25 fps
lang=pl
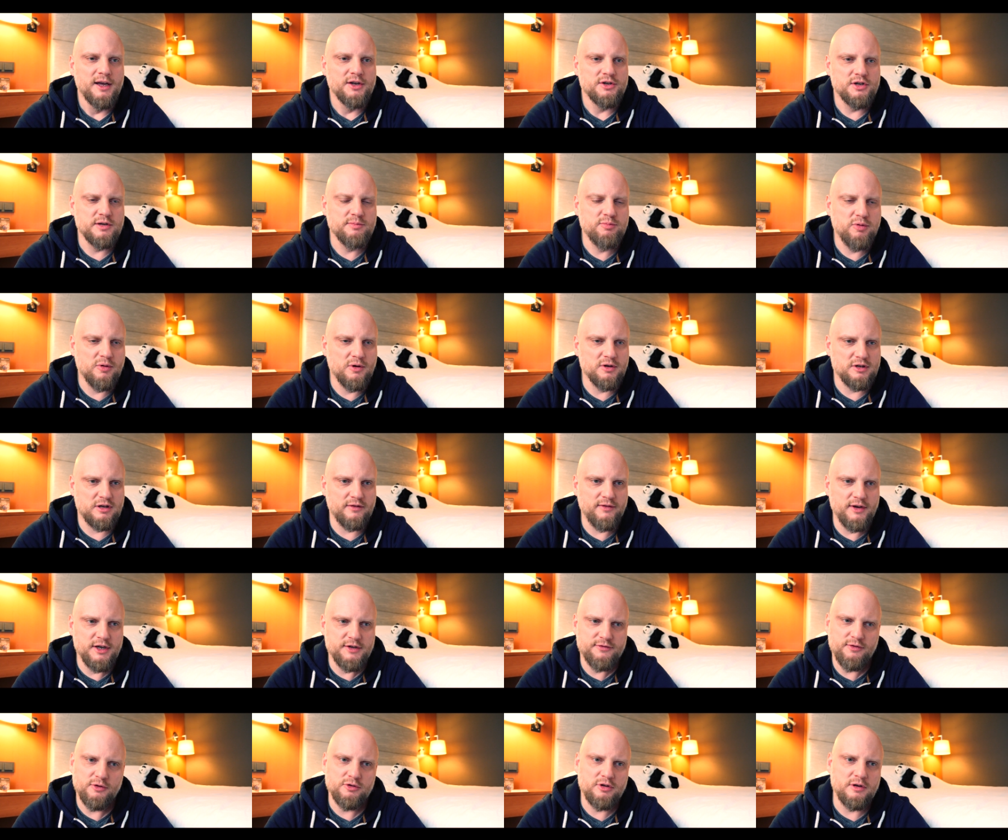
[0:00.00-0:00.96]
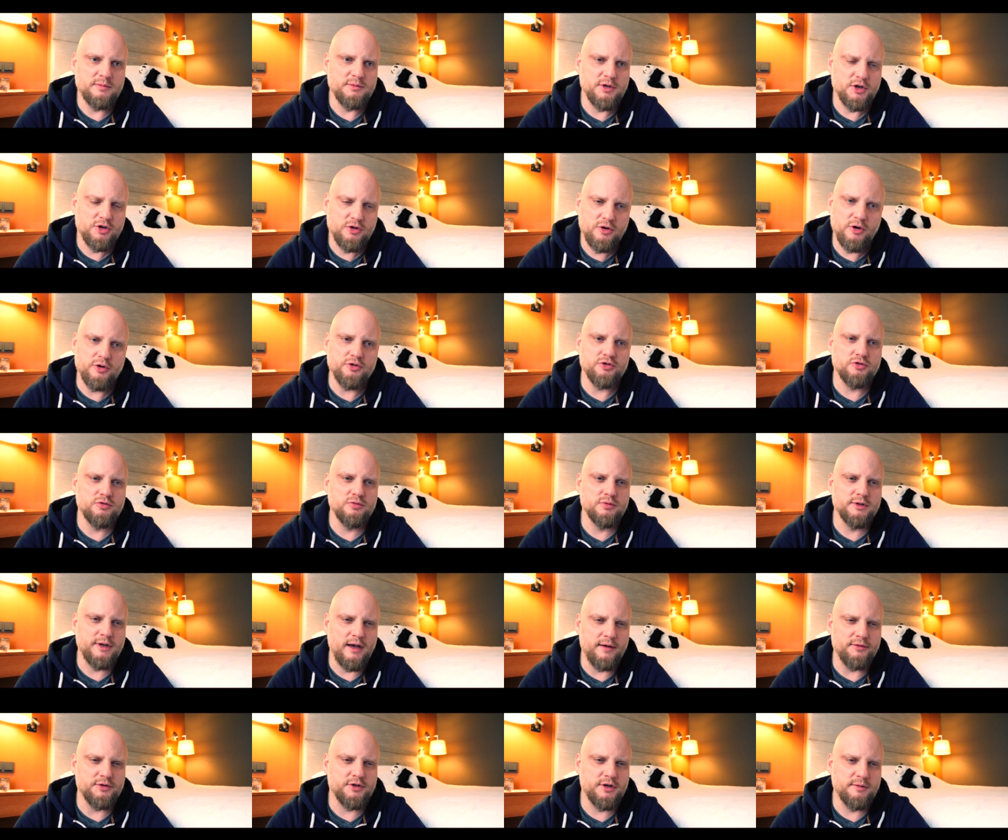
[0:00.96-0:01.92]
czyli błogosławieństwo, którym też Kościół
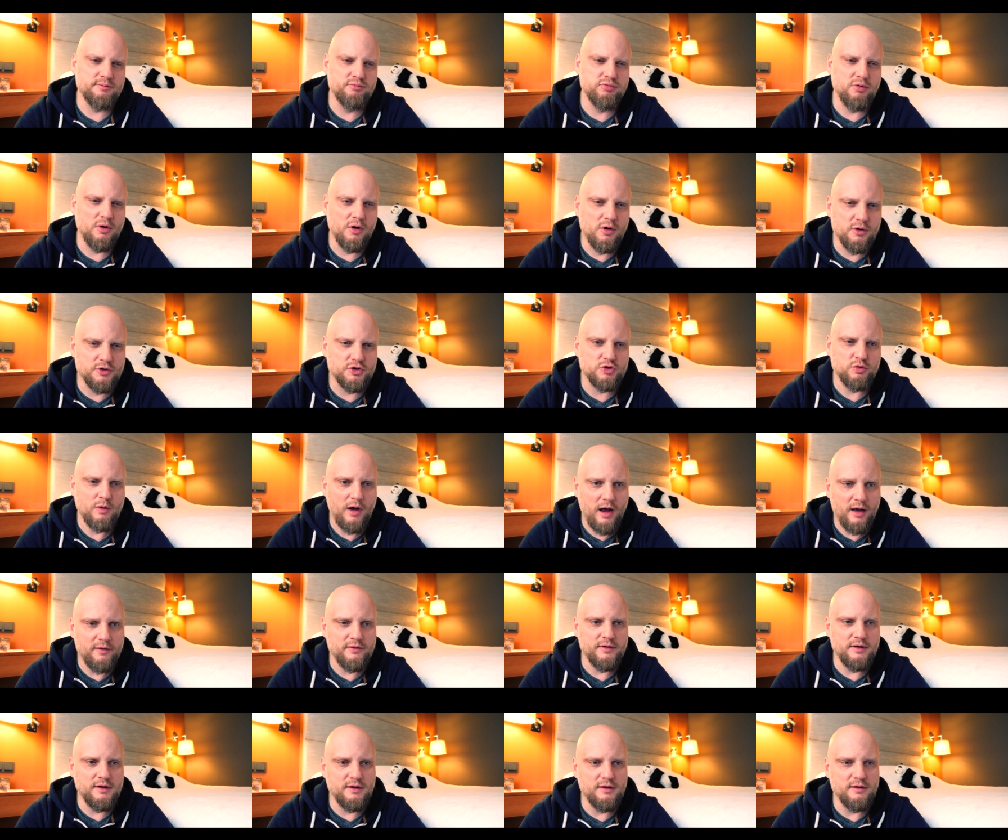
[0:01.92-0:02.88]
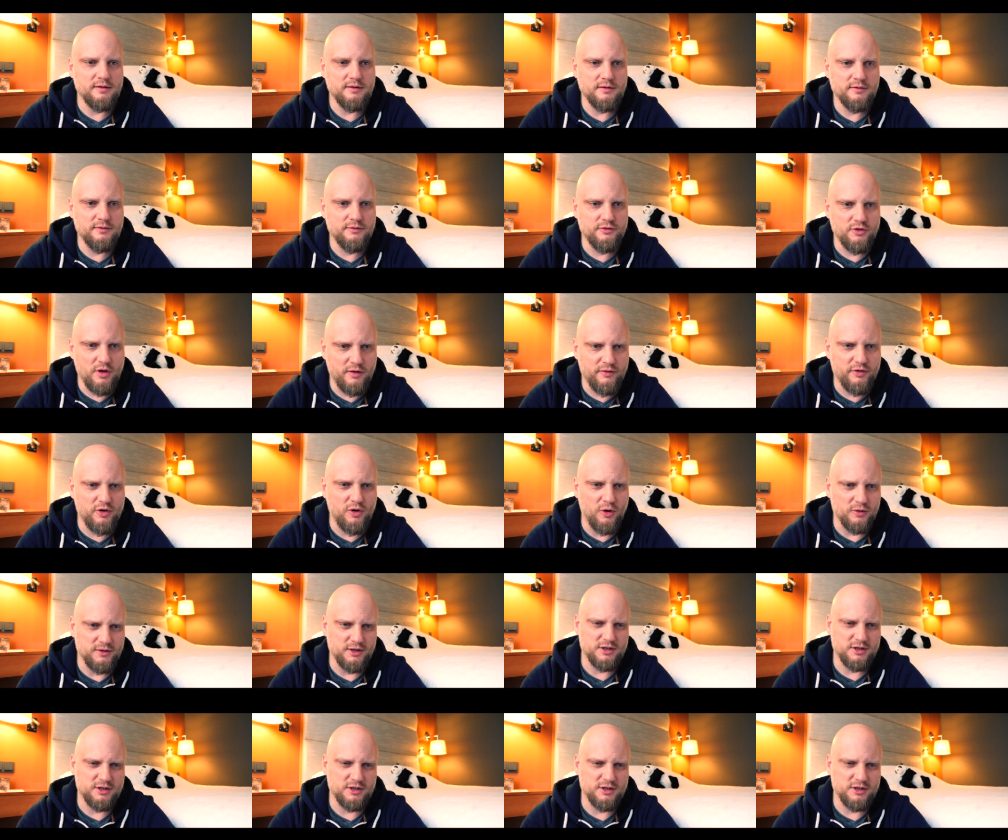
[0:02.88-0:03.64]
zawsze błogosławi w Nowy Rok.